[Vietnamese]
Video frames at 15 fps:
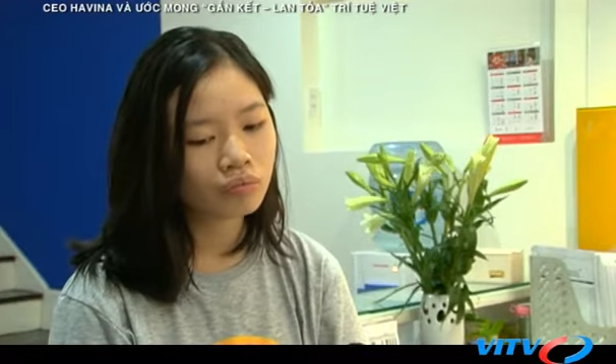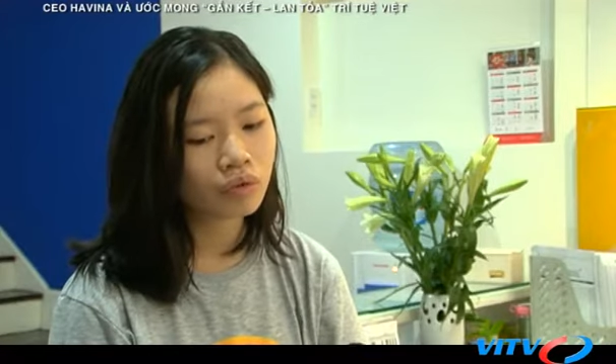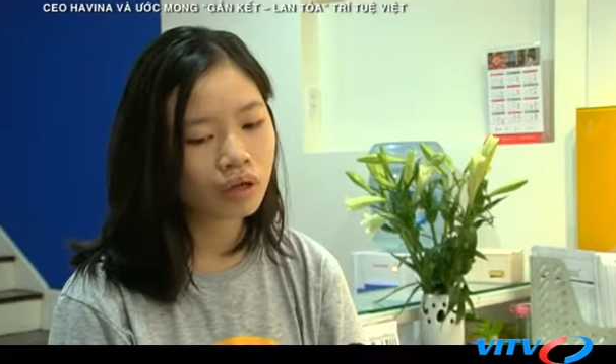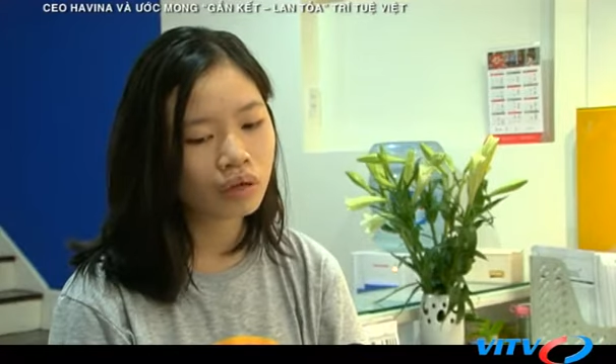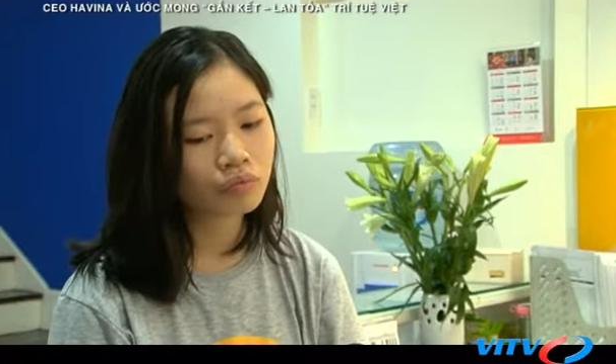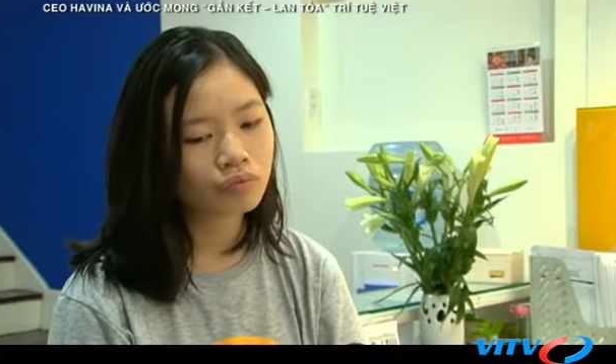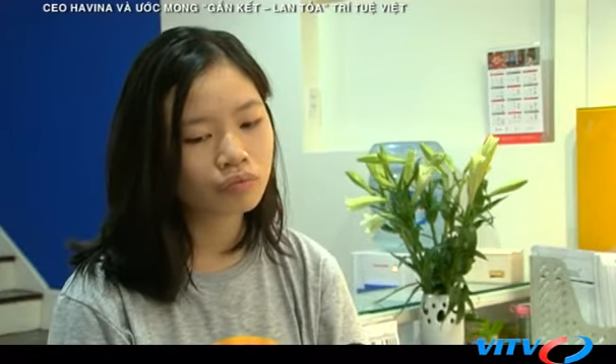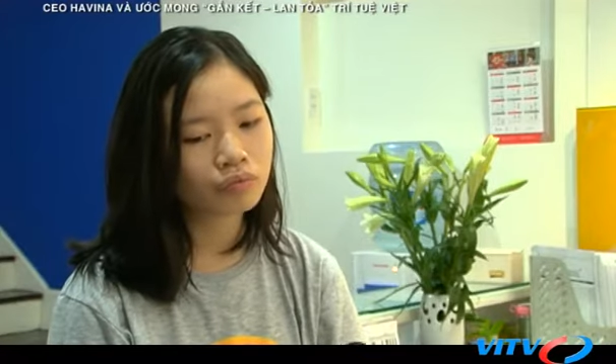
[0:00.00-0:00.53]

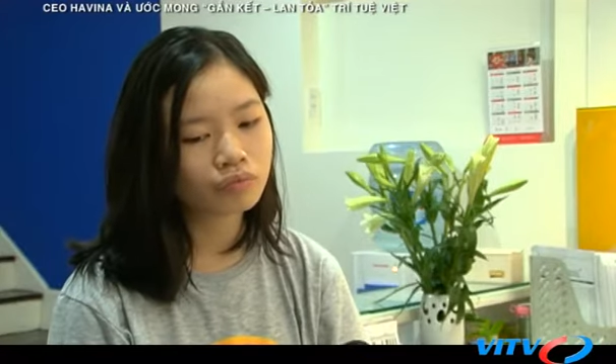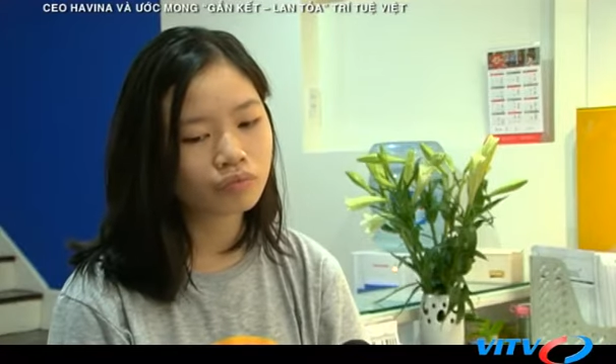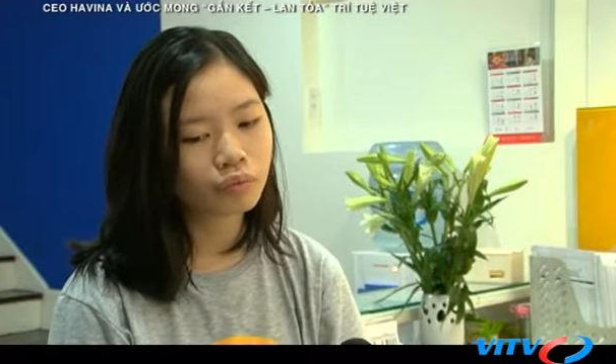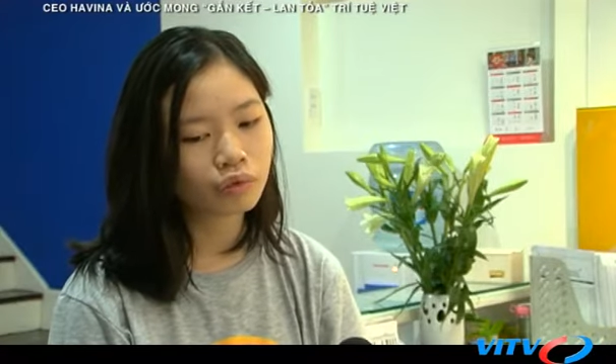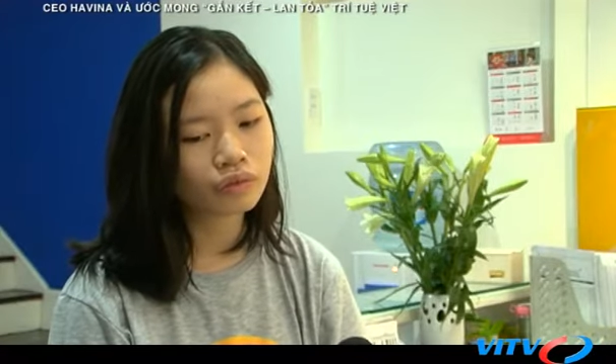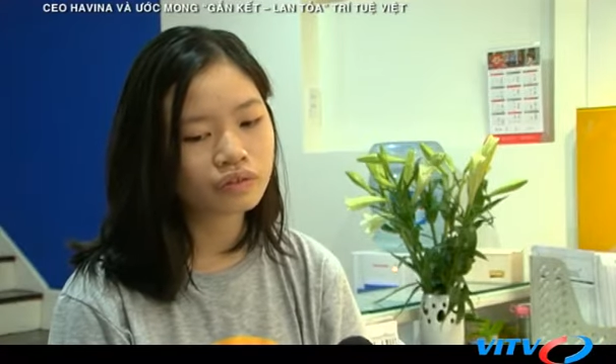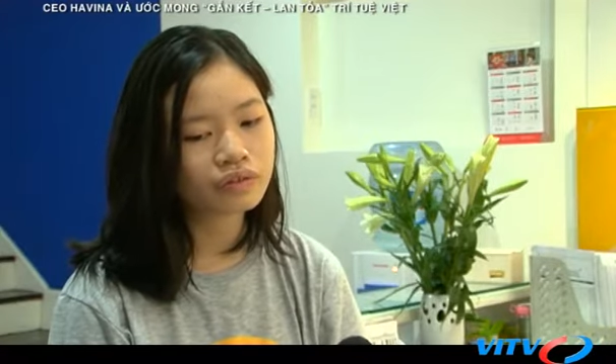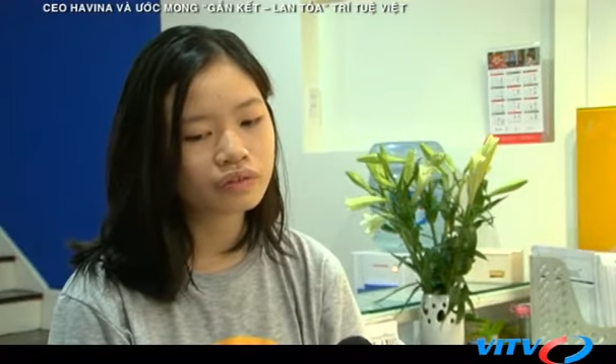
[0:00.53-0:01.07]
cần
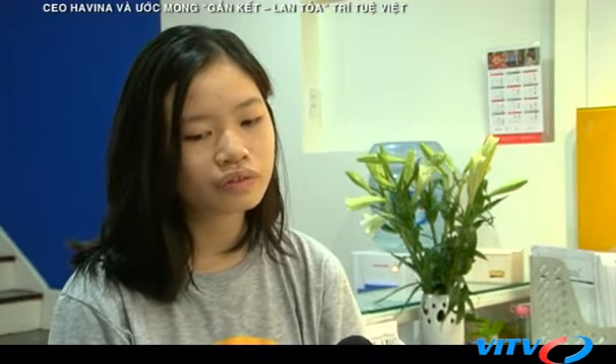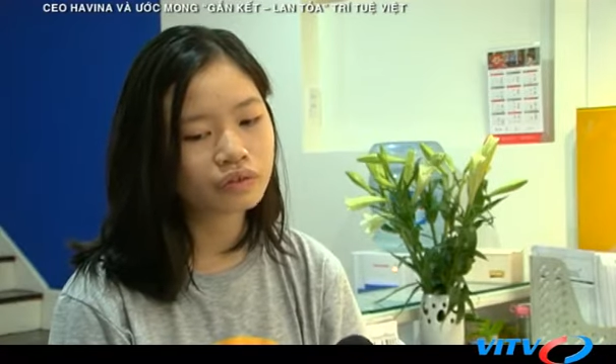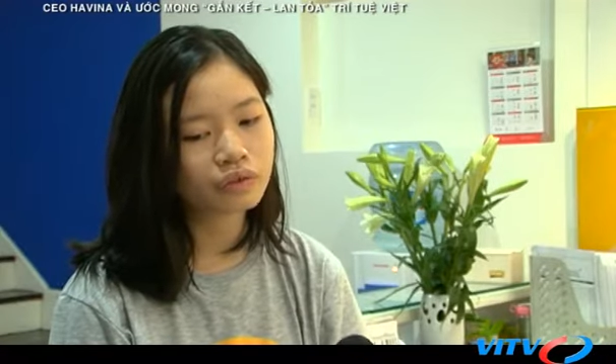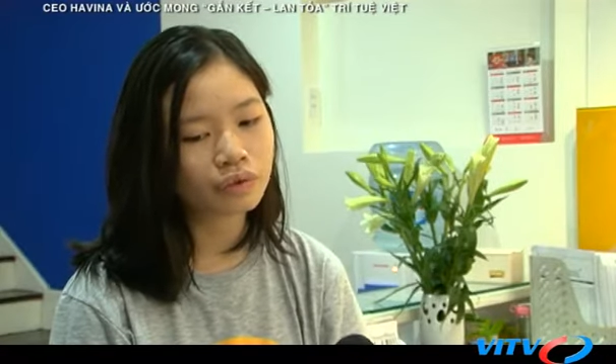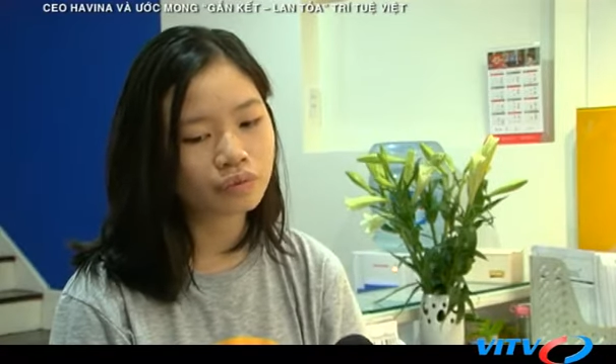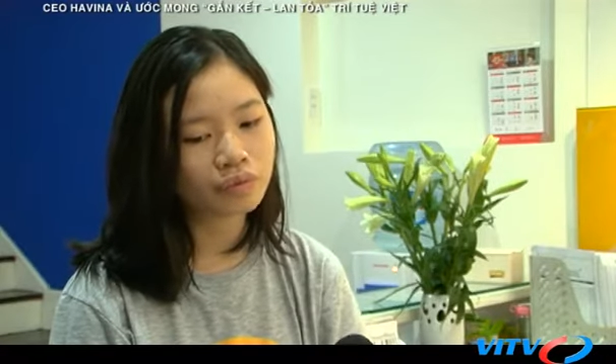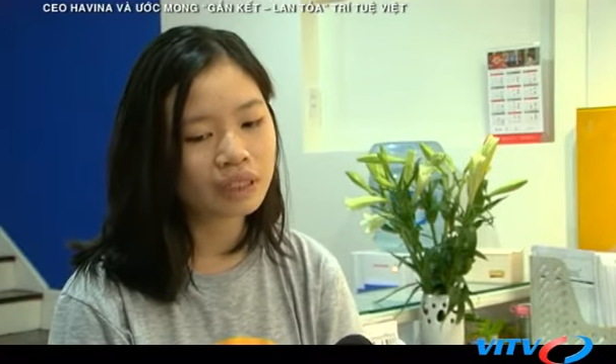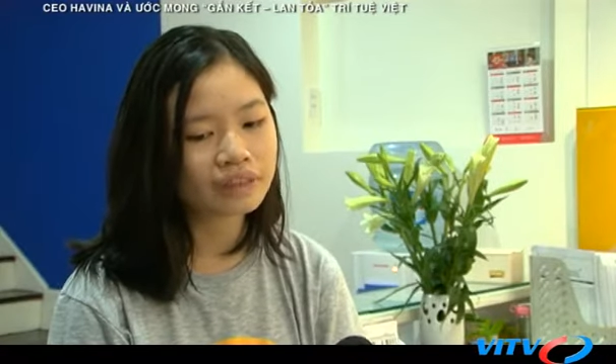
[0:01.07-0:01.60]
một sự
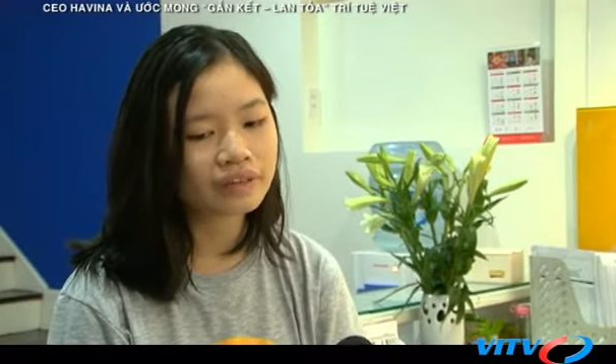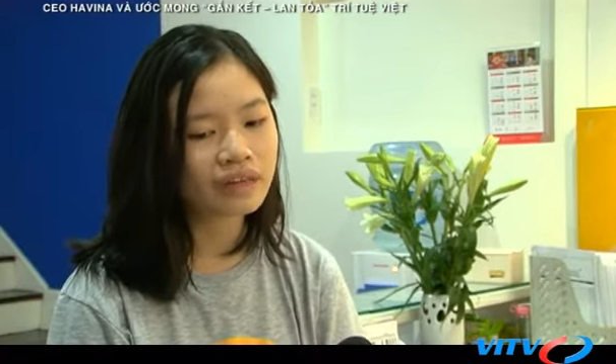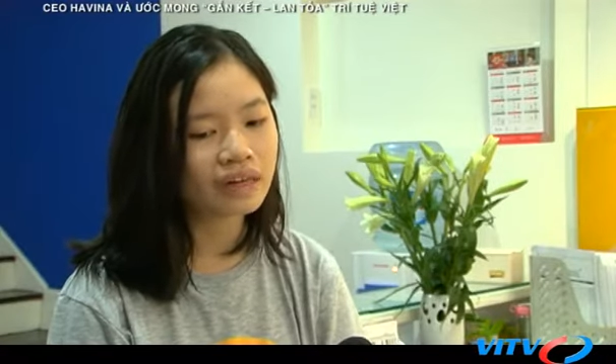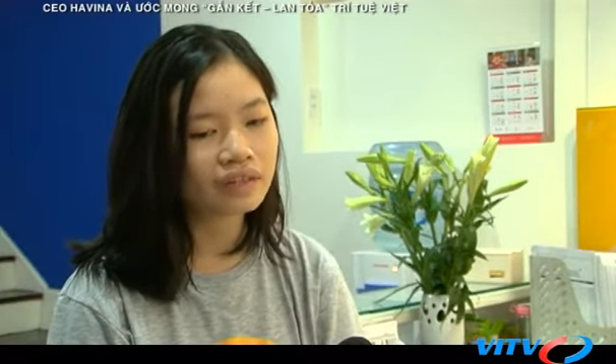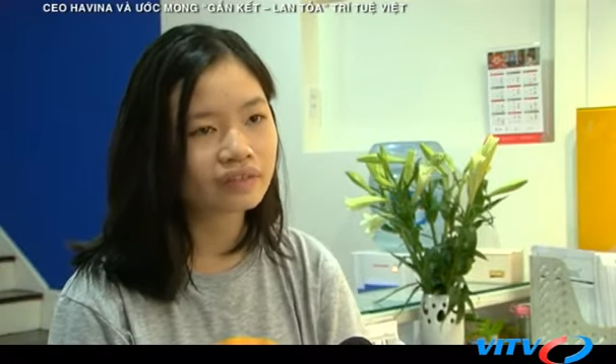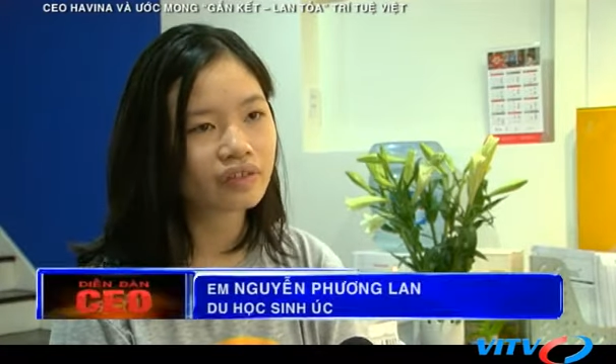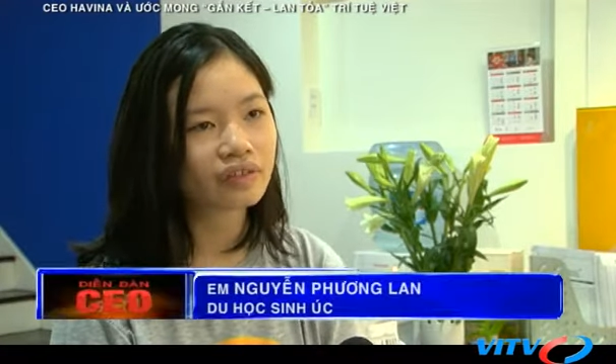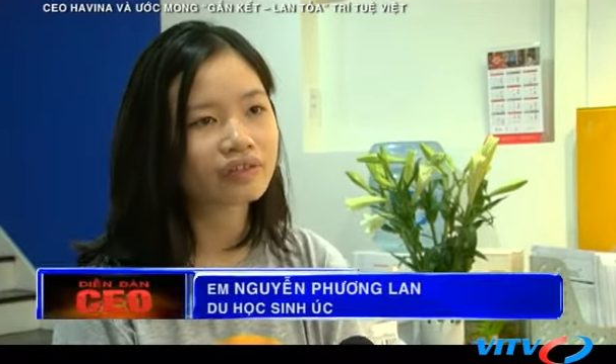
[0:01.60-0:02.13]
chuẩn bị rất
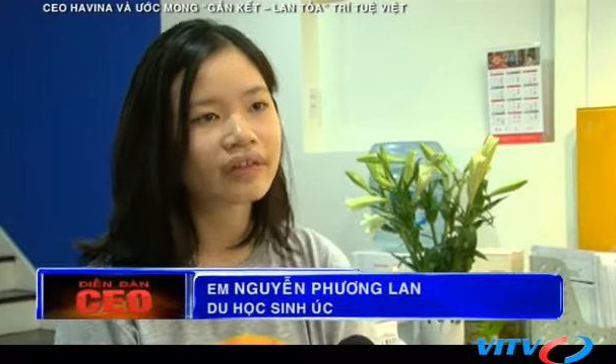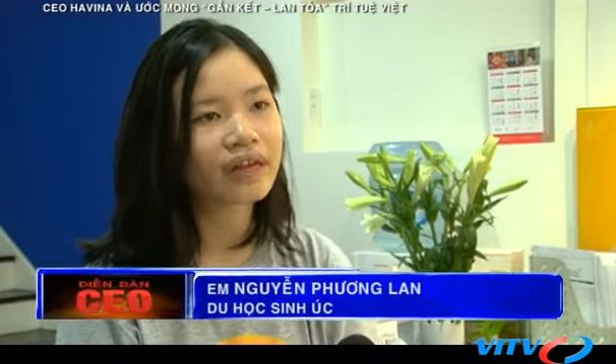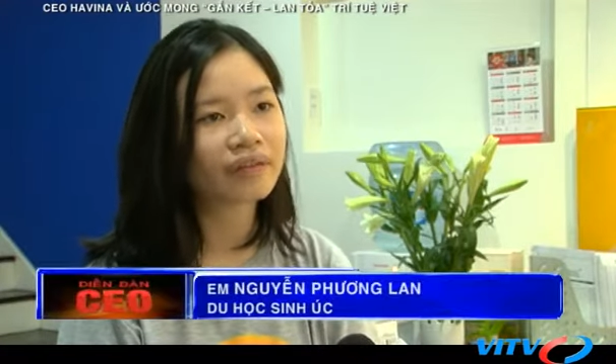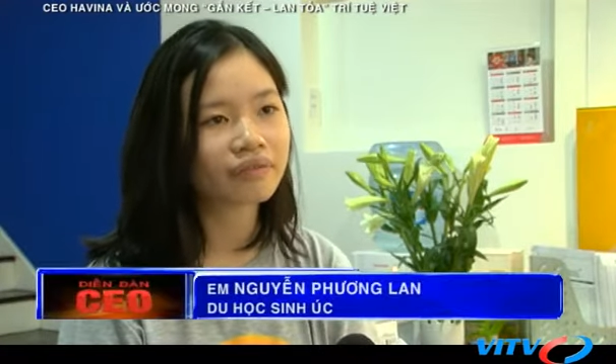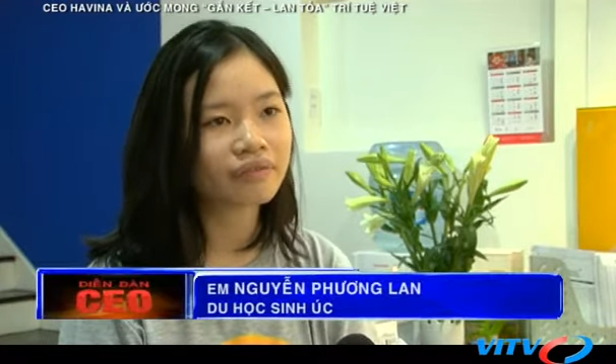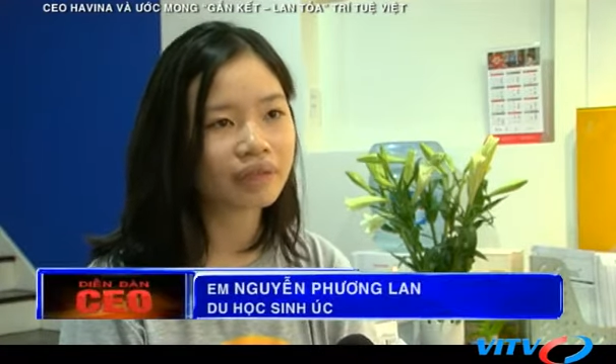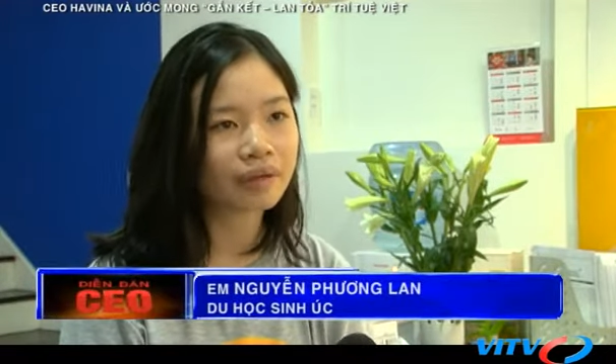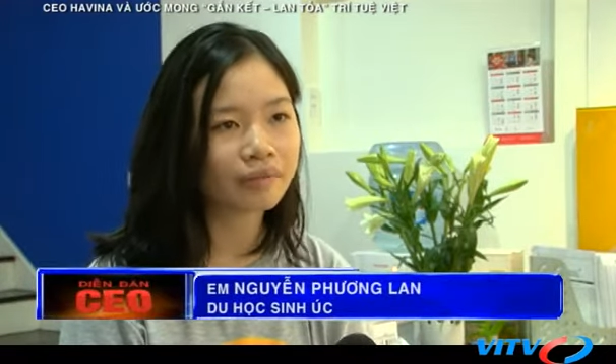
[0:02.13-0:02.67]
là rõ
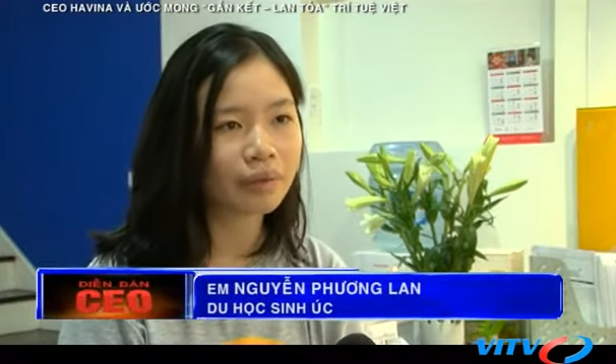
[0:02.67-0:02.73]
ràng